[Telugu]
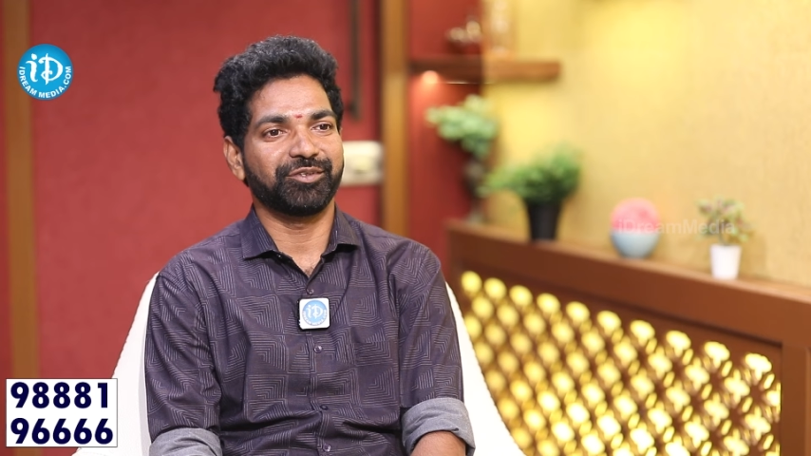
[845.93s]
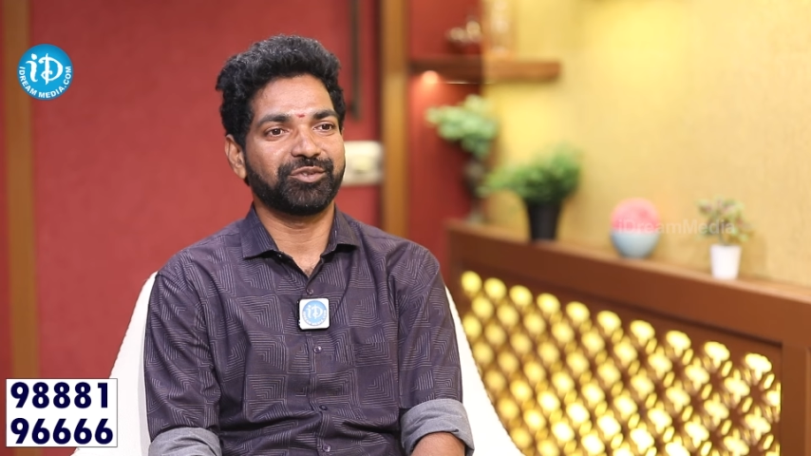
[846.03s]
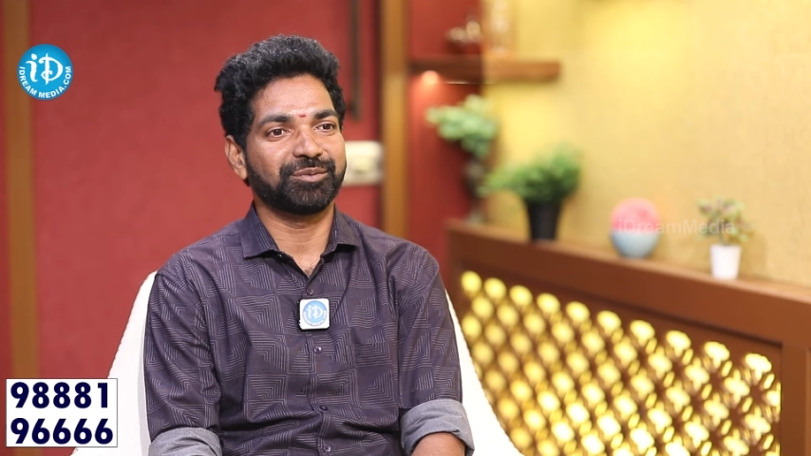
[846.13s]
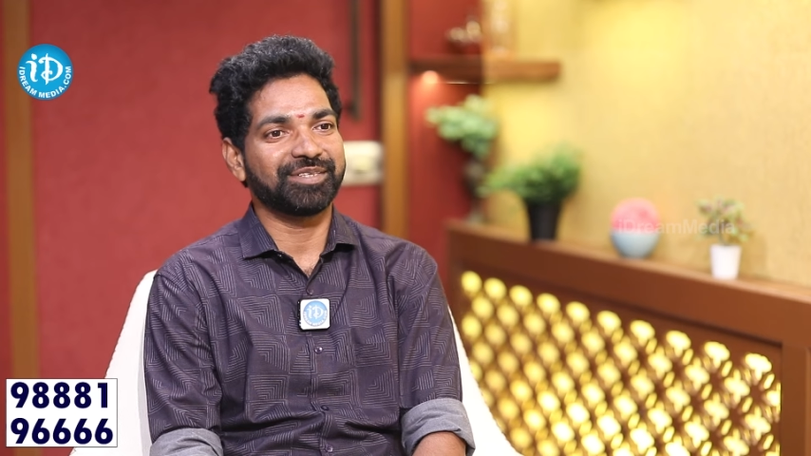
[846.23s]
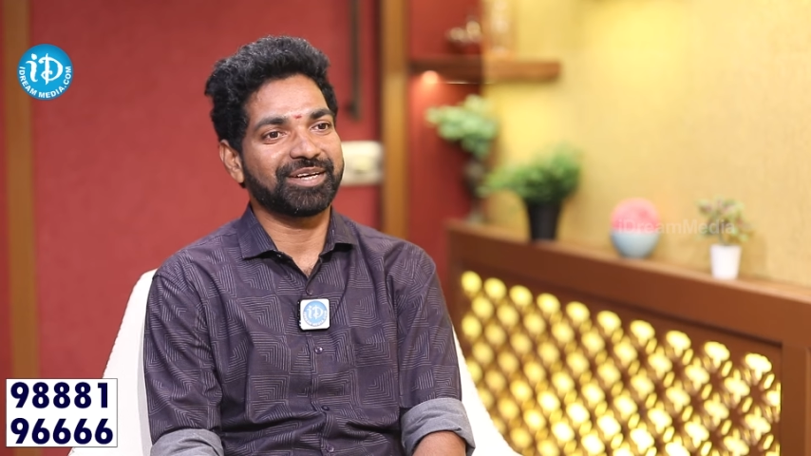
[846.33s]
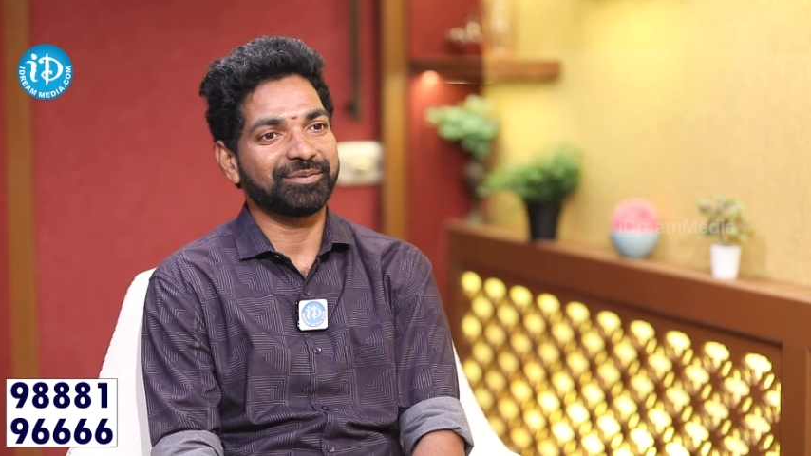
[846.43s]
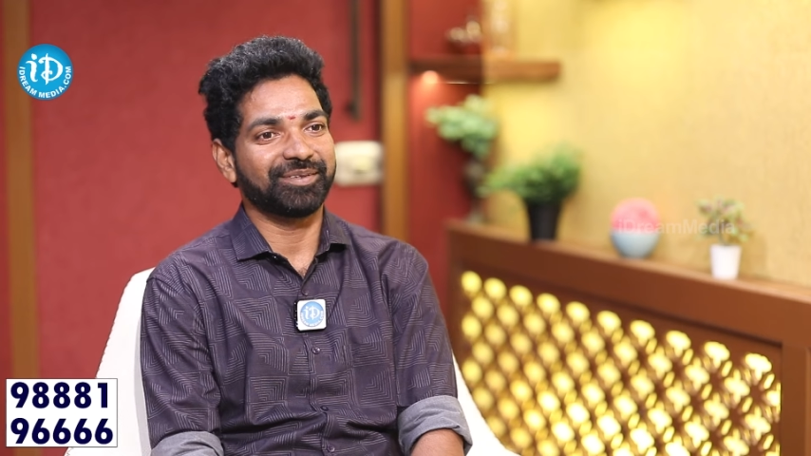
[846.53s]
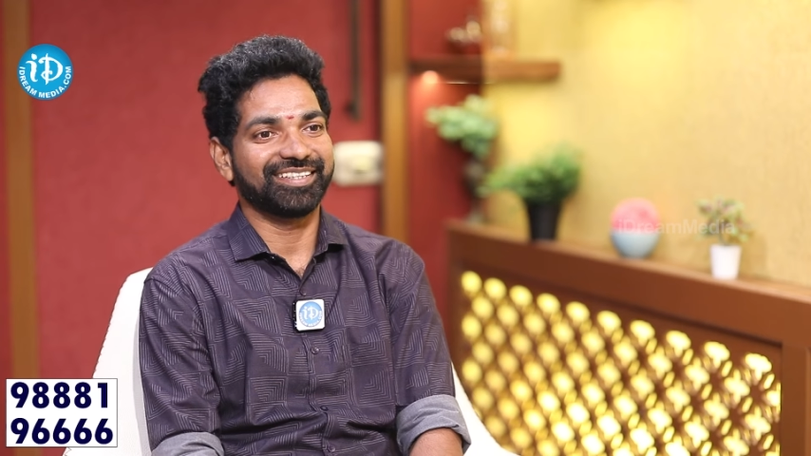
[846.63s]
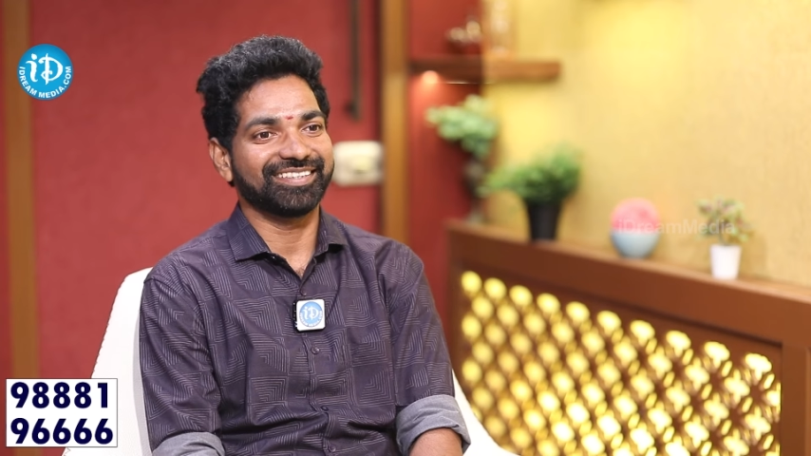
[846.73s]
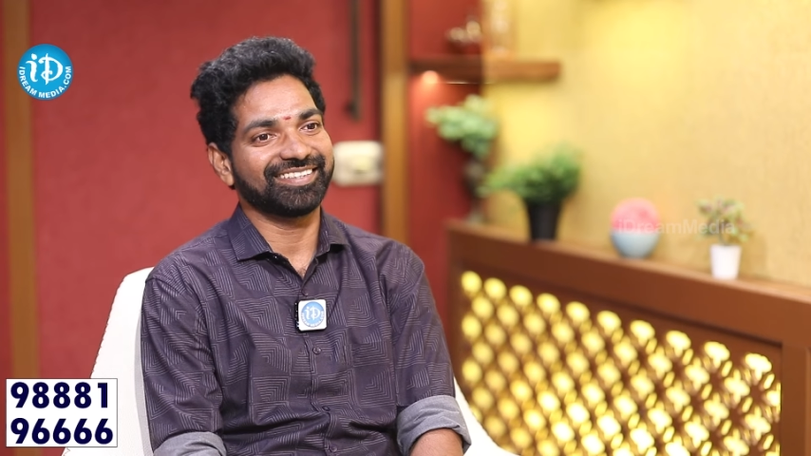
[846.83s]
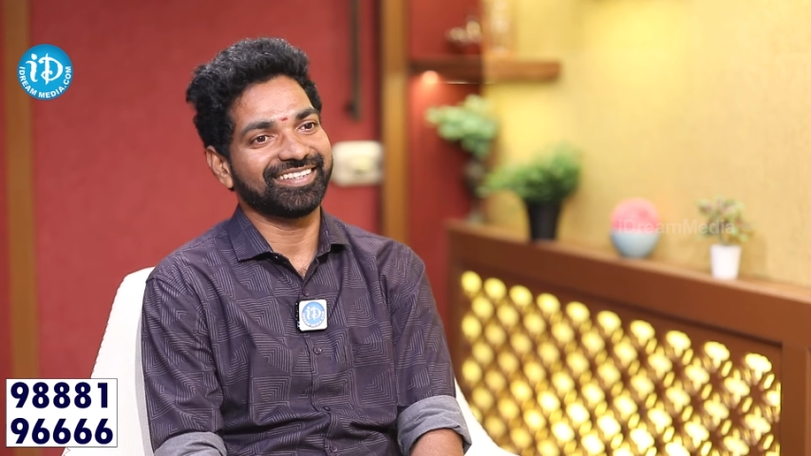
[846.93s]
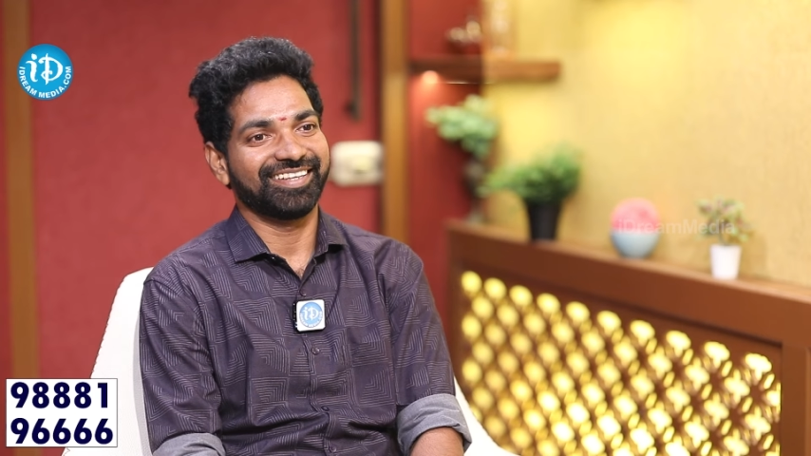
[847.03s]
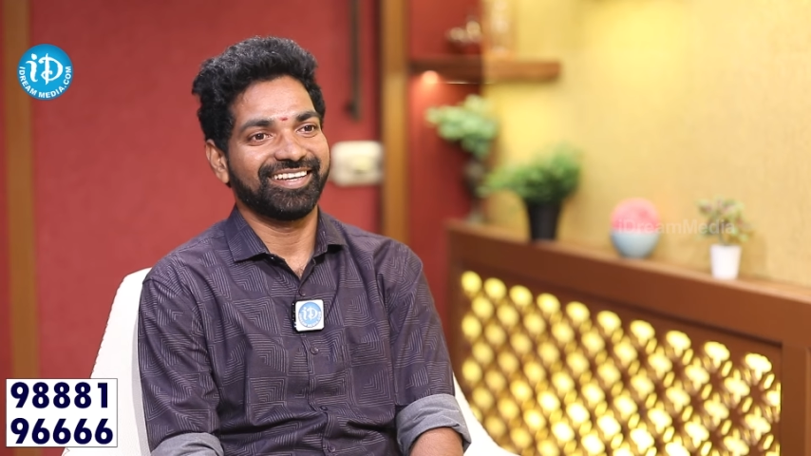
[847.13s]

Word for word: యూట్యూబ్ ఛానల్ పెట్టేసి